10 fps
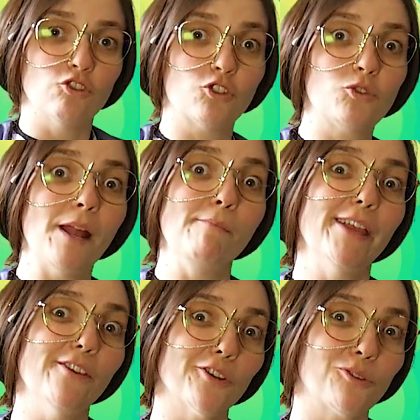Je suis la
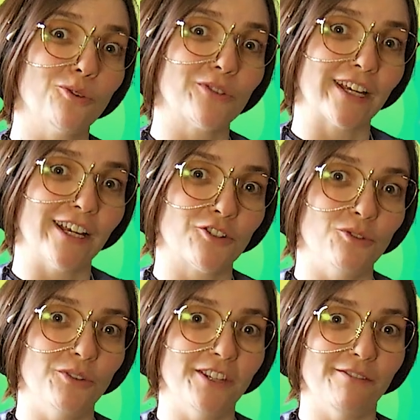meilleure tueuse à gages
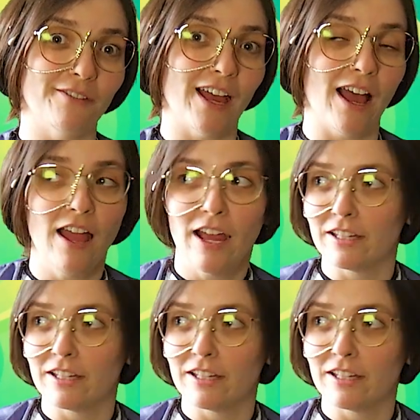de l'univers,